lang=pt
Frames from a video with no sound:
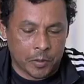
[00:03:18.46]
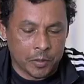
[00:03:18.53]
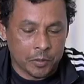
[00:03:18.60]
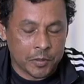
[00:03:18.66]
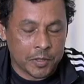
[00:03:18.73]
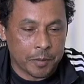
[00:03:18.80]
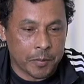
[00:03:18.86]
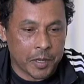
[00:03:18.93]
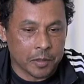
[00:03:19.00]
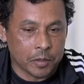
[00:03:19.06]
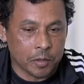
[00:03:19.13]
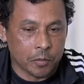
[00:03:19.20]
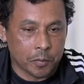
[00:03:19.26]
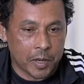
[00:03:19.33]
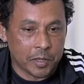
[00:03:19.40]
Quando você,
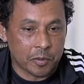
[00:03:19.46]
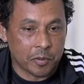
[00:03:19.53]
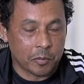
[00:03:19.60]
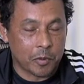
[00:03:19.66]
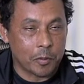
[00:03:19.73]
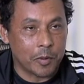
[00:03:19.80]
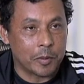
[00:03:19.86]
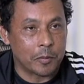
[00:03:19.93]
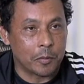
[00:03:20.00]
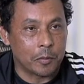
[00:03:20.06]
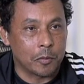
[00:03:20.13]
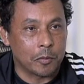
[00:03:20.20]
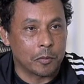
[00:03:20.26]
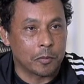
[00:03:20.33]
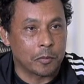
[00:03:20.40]
eu passo por
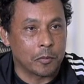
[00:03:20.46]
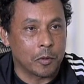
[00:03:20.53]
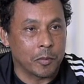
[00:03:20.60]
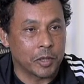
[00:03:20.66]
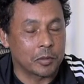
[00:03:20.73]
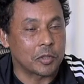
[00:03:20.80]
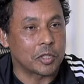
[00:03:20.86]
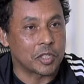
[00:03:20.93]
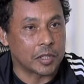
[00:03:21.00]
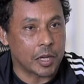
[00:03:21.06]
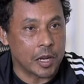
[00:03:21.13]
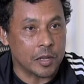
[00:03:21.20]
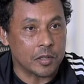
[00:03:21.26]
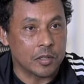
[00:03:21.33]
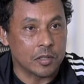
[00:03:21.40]
um, momento de
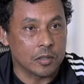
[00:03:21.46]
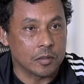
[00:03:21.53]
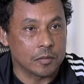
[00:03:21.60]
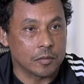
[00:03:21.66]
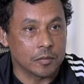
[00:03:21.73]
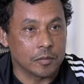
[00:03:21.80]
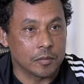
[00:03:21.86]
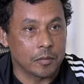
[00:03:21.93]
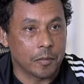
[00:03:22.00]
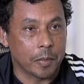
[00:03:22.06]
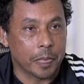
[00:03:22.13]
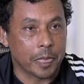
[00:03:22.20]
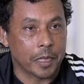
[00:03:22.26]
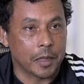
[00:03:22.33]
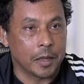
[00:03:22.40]
estresse,
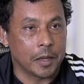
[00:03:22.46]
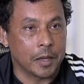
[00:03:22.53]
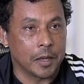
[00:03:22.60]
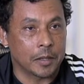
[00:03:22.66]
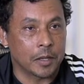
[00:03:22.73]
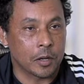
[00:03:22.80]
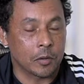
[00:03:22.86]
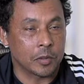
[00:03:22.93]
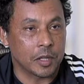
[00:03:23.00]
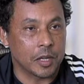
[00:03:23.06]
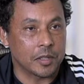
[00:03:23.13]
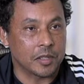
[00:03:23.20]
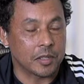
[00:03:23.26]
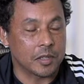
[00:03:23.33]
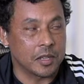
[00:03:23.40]
é, o é, que
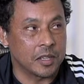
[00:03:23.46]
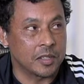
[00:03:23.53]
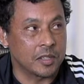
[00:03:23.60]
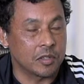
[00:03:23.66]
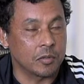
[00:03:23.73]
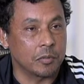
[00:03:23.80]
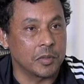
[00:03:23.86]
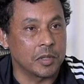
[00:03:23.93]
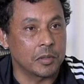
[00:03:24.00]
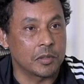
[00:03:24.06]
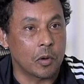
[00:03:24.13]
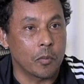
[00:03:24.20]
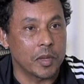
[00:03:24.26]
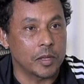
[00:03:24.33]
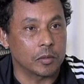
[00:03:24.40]
acontece? Esses zumbidos
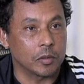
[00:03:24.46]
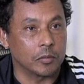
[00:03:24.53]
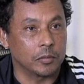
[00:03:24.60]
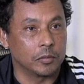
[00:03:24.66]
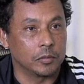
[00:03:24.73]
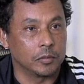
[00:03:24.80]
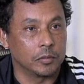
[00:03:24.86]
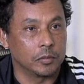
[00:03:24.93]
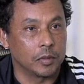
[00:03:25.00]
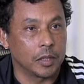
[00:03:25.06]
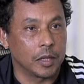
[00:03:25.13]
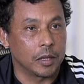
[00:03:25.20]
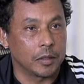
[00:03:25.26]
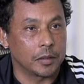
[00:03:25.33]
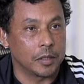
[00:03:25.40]
aumentam,
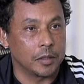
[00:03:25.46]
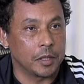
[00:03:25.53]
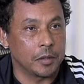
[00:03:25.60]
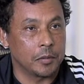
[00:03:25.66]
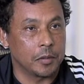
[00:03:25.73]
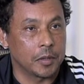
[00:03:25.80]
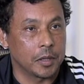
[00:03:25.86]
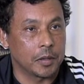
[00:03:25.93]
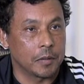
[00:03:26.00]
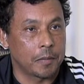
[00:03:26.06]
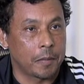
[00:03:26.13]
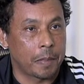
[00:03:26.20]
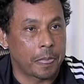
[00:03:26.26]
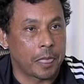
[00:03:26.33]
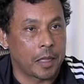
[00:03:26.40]
entendeu?
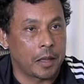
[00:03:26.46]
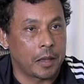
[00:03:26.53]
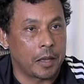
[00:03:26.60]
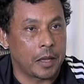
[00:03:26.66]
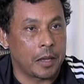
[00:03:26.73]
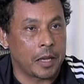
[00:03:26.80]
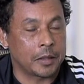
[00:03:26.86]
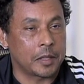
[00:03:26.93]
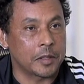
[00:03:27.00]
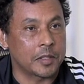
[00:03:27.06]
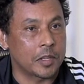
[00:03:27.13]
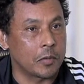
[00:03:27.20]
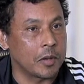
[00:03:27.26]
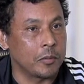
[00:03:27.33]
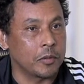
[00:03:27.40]
a
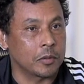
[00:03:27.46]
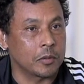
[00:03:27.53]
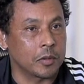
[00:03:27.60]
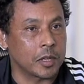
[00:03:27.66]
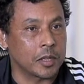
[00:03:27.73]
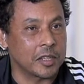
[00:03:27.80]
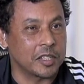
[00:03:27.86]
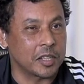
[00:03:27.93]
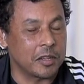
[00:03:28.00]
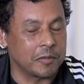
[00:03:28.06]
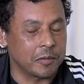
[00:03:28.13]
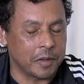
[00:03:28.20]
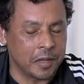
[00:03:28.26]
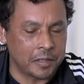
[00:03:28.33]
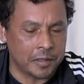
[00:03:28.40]
tensão é muito grande, aí
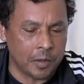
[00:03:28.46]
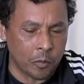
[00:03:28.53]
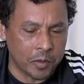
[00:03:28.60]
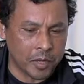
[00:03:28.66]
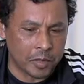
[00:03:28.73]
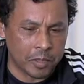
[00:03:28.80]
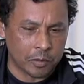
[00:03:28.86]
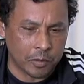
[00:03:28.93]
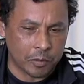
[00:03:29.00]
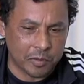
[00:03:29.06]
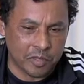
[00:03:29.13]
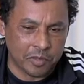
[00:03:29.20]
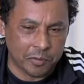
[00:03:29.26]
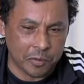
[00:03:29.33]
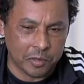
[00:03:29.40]
eles aumentam, como
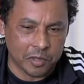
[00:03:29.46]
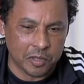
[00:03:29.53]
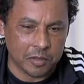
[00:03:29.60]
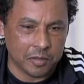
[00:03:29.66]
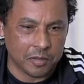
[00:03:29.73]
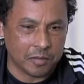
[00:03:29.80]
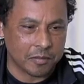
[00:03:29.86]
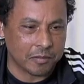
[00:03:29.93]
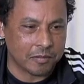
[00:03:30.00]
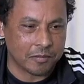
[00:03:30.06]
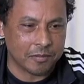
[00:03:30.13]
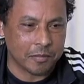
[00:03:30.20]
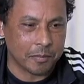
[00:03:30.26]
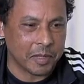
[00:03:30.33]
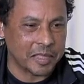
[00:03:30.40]
se fosse
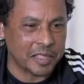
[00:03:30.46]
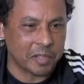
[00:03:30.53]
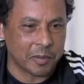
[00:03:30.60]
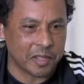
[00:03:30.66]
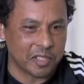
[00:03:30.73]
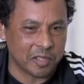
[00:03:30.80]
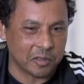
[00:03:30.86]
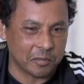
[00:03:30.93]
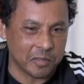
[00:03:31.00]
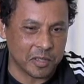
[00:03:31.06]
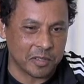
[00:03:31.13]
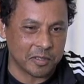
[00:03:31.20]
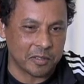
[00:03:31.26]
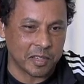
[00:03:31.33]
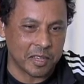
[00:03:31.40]
uma panela de pressão,
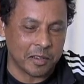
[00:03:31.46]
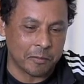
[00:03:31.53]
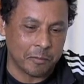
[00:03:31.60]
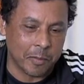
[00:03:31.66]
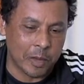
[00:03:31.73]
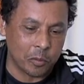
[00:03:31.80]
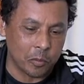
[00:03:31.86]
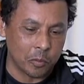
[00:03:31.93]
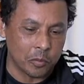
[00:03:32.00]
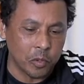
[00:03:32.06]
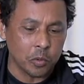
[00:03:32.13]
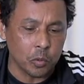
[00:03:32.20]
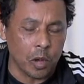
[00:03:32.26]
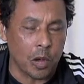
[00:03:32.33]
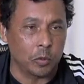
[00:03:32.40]
fica aquele barulho
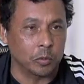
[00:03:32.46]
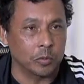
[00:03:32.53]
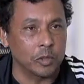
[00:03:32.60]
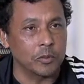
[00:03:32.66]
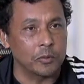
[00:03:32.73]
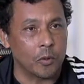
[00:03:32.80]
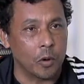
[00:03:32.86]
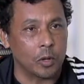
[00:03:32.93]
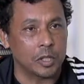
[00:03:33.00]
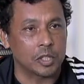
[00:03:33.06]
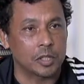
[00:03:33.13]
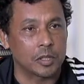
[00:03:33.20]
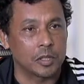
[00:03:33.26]
muito alto, muito forte.